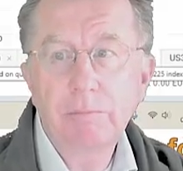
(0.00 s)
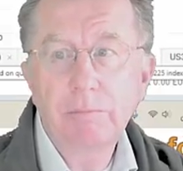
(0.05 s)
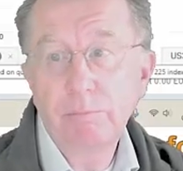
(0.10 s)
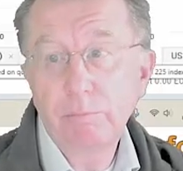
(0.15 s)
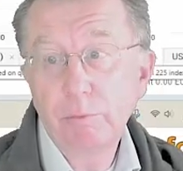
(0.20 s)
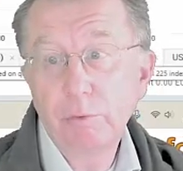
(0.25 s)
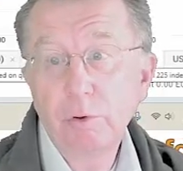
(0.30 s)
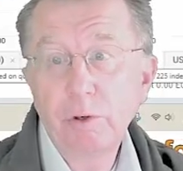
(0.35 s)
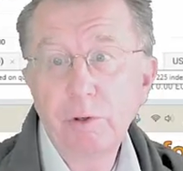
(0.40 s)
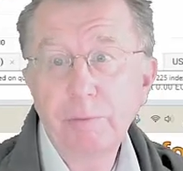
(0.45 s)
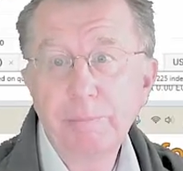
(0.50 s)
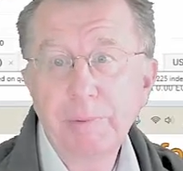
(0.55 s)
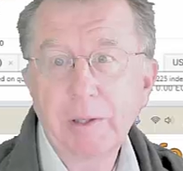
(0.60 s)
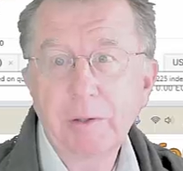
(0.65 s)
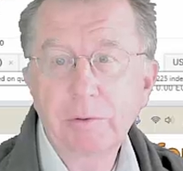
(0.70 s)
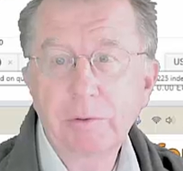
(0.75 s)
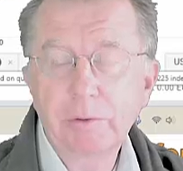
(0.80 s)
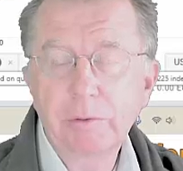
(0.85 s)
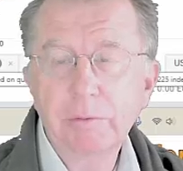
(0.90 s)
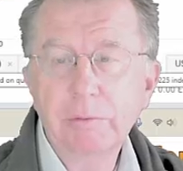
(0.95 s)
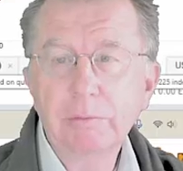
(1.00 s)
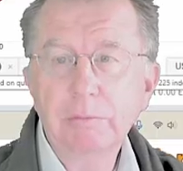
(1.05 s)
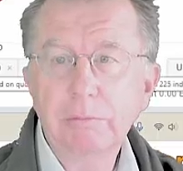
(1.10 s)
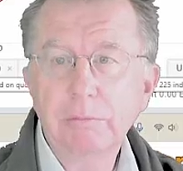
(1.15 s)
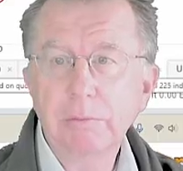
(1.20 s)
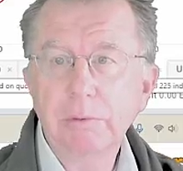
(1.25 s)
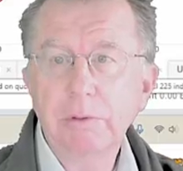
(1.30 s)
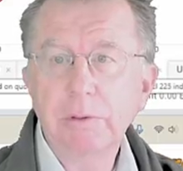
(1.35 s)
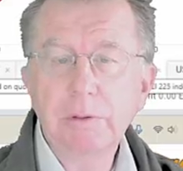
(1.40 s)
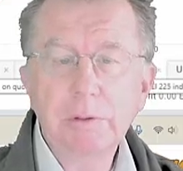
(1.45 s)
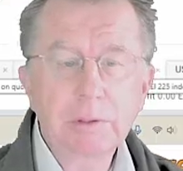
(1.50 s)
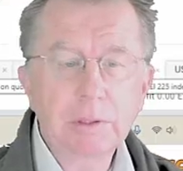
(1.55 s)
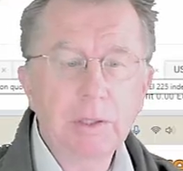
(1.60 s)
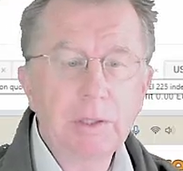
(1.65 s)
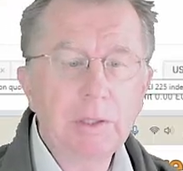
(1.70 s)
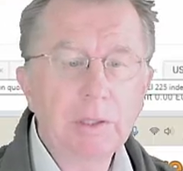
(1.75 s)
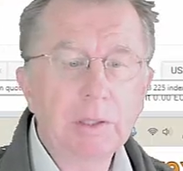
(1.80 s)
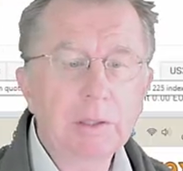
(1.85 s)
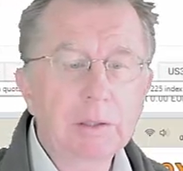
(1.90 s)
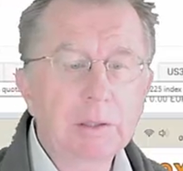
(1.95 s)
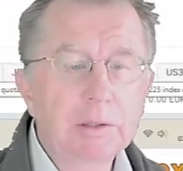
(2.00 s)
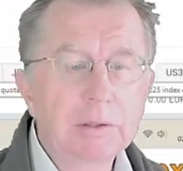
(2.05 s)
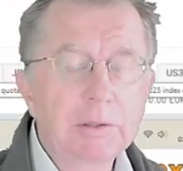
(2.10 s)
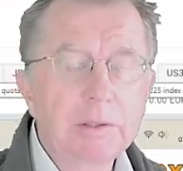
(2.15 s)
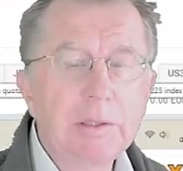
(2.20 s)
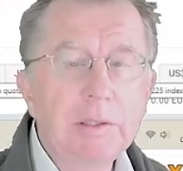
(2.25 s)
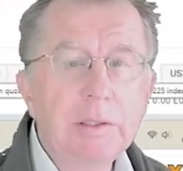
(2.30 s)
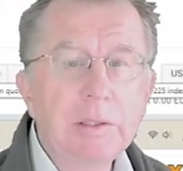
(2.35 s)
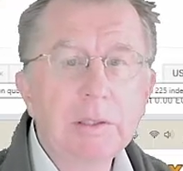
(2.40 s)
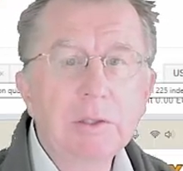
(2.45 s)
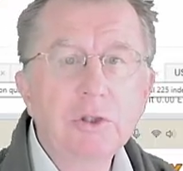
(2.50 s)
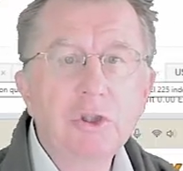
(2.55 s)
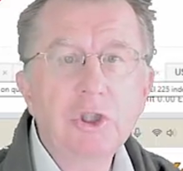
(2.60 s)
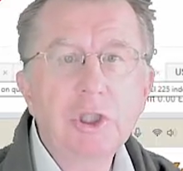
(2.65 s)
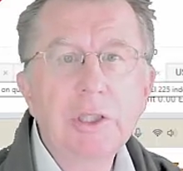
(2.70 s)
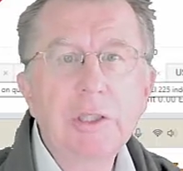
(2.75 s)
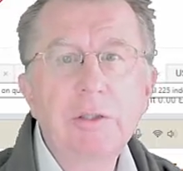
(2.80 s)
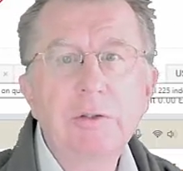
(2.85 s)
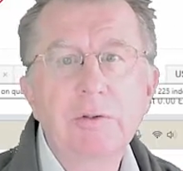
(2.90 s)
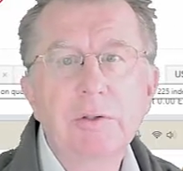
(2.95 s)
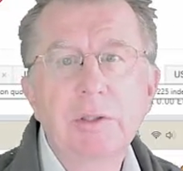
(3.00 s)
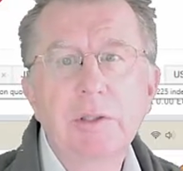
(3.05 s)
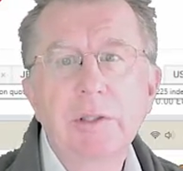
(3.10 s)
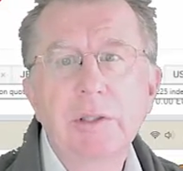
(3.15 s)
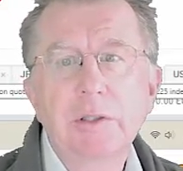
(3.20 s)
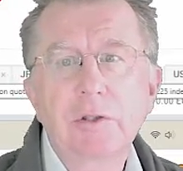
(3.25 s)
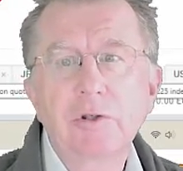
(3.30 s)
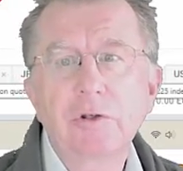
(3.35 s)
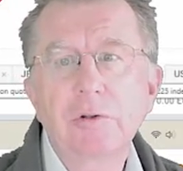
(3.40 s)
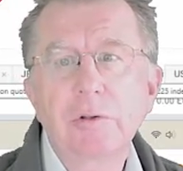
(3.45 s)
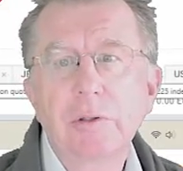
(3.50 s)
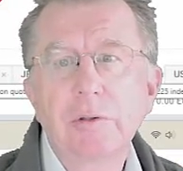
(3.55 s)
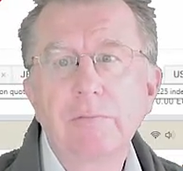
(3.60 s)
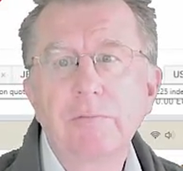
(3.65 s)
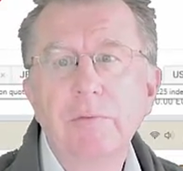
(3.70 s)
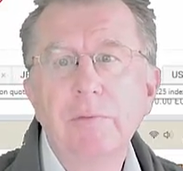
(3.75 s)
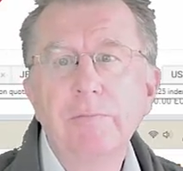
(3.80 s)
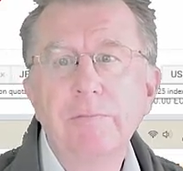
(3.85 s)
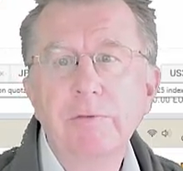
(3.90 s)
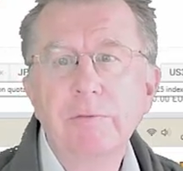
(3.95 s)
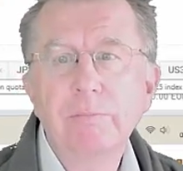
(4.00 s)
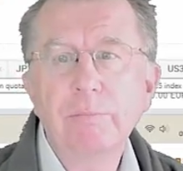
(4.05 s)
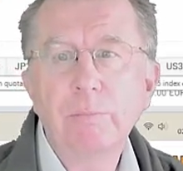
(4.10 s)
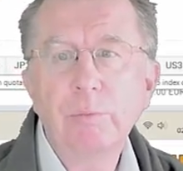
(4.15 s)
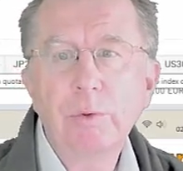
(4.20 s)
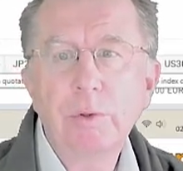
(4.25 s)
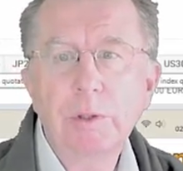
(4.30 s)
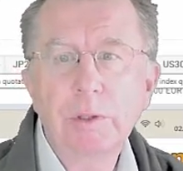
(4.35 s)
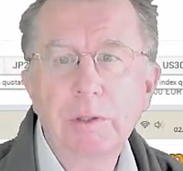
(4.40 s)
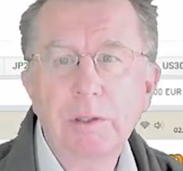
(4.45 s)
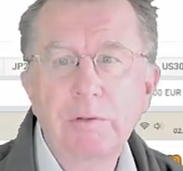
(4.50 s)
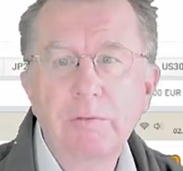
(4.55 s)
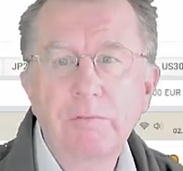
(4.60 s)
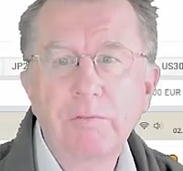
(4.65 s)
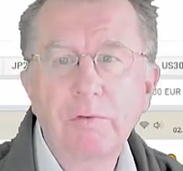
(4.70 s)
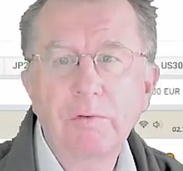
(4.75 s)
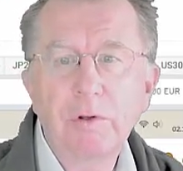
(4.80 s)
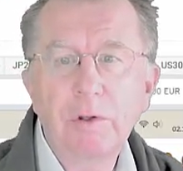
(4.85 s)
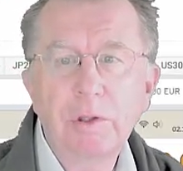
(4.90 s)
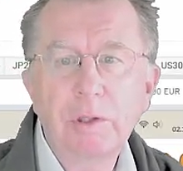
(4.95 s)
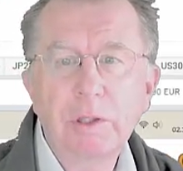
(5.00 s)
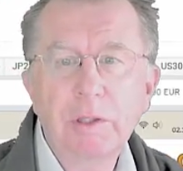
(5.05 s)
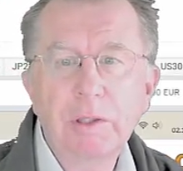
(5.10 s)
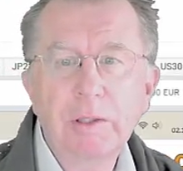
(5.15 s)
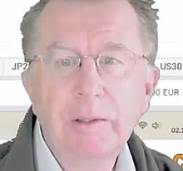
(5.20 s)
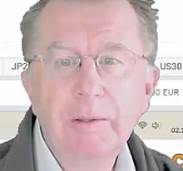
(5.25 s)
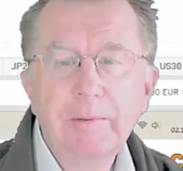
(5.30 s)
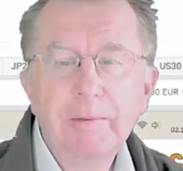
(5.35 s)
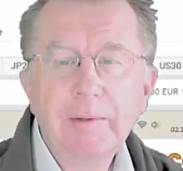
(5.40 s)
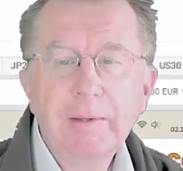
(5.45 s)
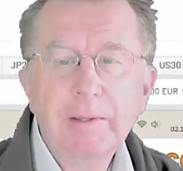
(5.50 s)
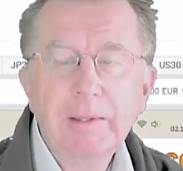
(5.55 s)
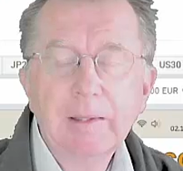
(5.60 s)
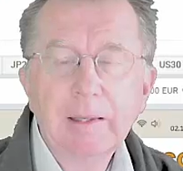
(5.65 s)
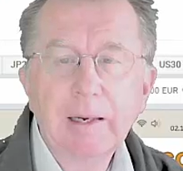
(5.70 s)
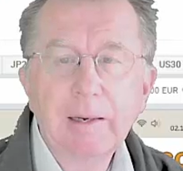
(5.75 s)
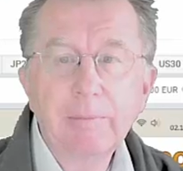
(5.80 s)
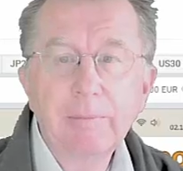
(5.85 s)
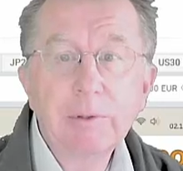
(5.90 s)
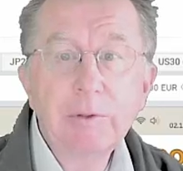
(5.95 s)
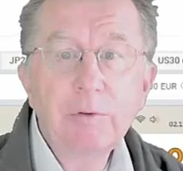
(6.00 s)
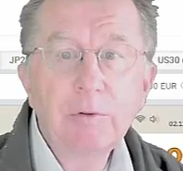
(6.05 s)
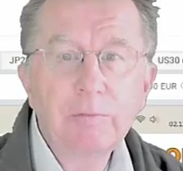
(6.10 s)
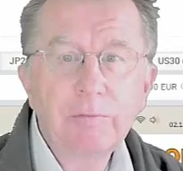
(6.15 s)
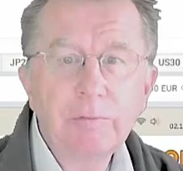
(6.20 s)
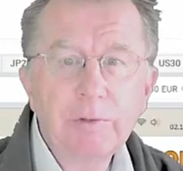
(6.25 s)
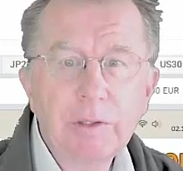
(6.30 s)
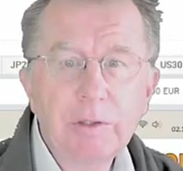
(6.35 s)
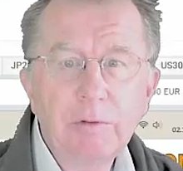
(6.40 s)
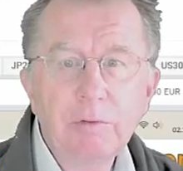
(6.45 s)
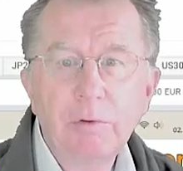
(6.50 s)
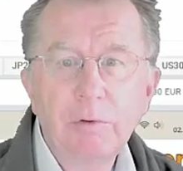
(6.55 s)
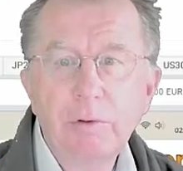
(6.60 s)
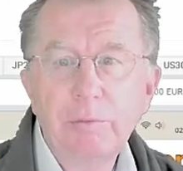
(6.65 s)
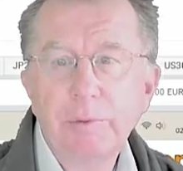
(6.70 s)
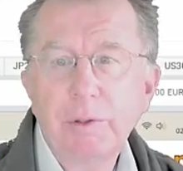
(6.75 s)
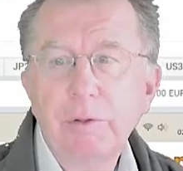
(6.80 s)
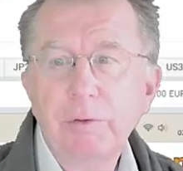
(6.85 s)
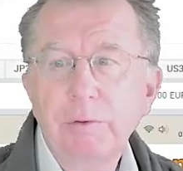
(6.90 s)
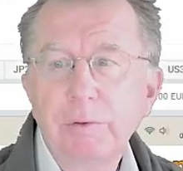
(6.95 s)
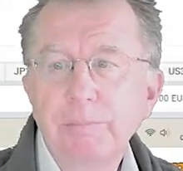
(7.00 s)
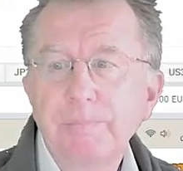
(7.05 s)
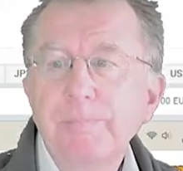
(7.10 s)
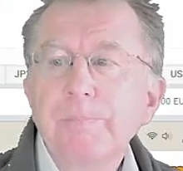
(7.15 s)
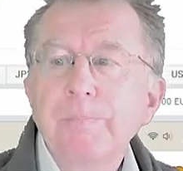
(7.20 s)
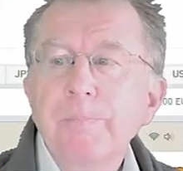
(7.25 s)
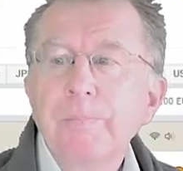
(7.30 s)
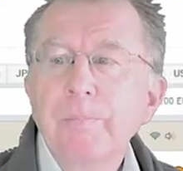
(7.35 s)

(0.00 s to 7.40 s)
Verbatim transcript: Neubauten in China, dass die gestiegen sind, jetzt schon den fünften Monat in Folge, aber nur für die Neubauten.